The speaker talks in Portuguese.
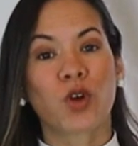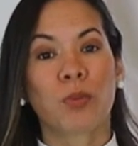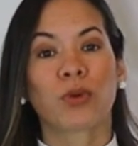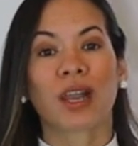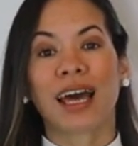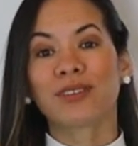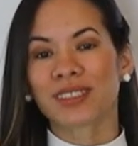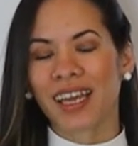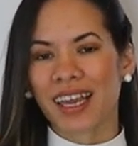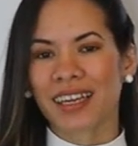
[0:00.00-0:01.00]
grupo lá no
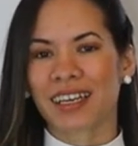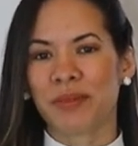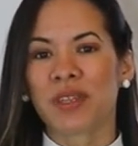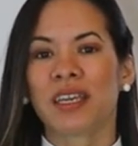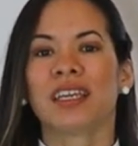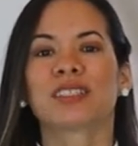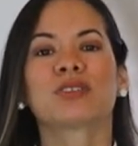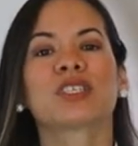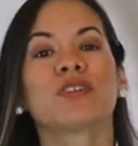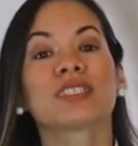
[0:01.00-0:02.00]
Telegram.
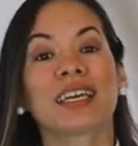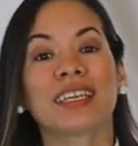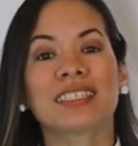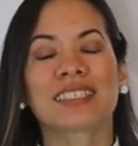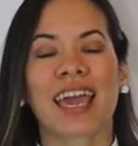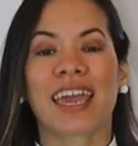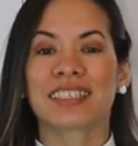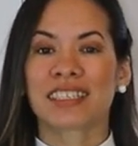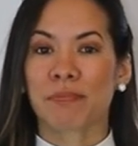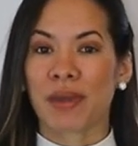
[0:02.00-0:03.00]
Então, se você quiser
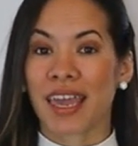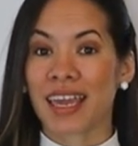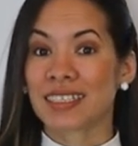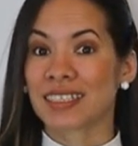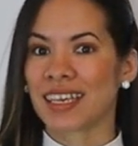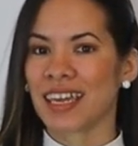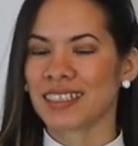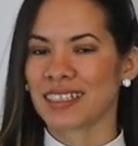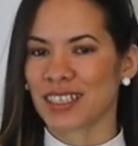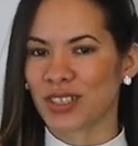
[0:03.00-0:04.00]
receber
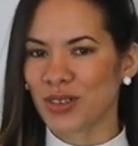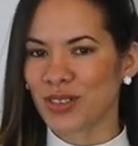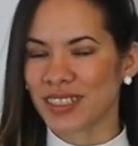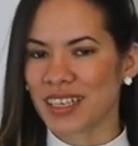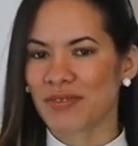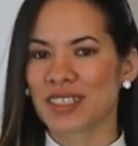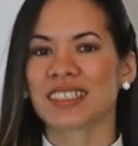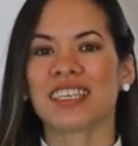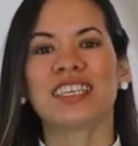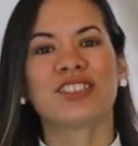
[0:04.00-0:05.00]
receitas exclusivas
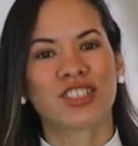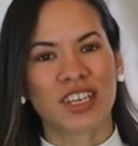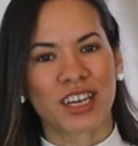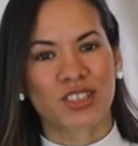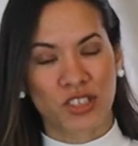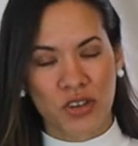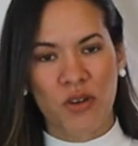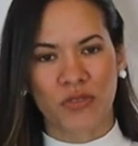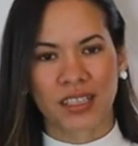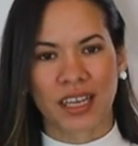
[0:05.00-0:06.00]
e dicas de
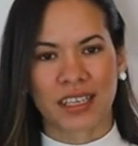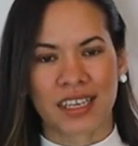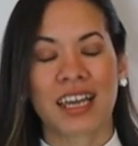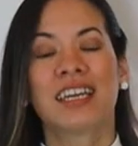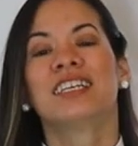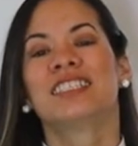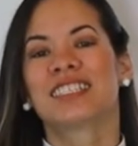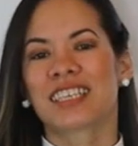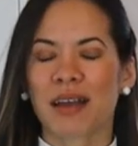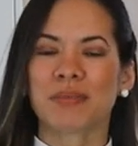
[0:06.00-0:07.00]
confeitaria,
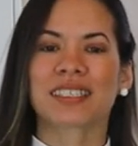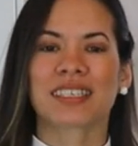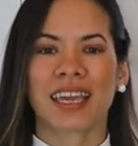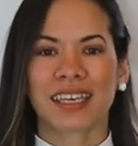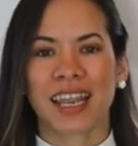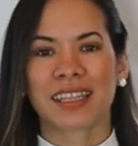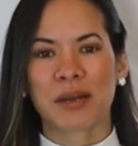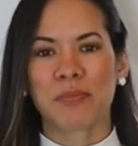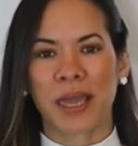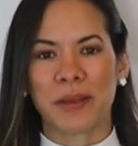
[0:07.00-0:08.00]
já me segue lá
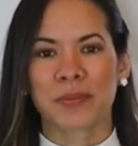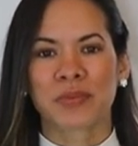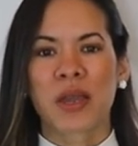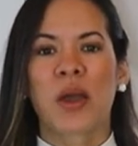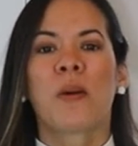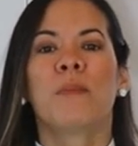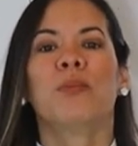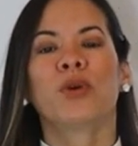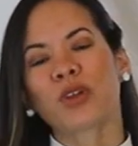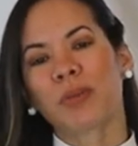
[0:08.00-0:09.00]
também.
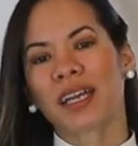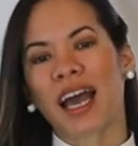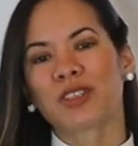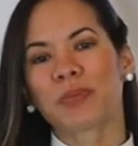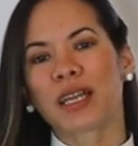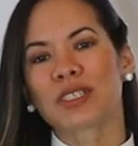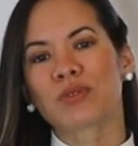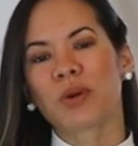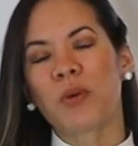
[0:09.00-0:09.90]
Muito obrigado pela sua